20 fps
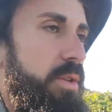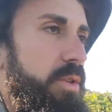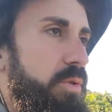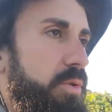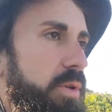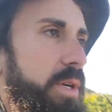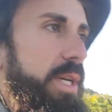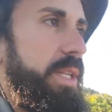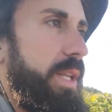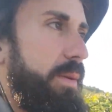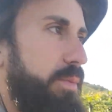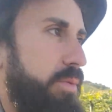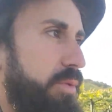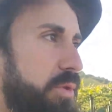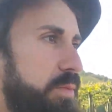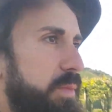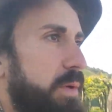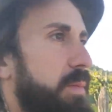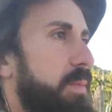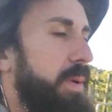je regrette
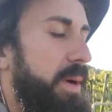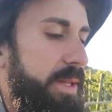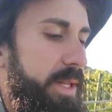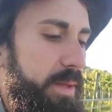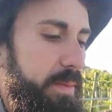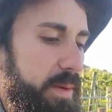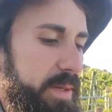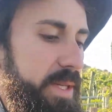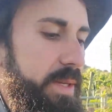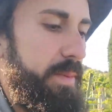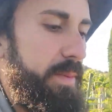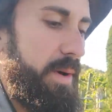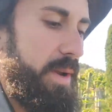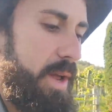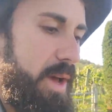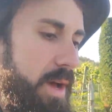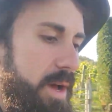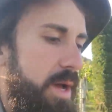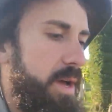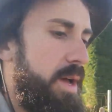absolument pas d'être passé par
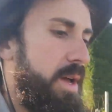là.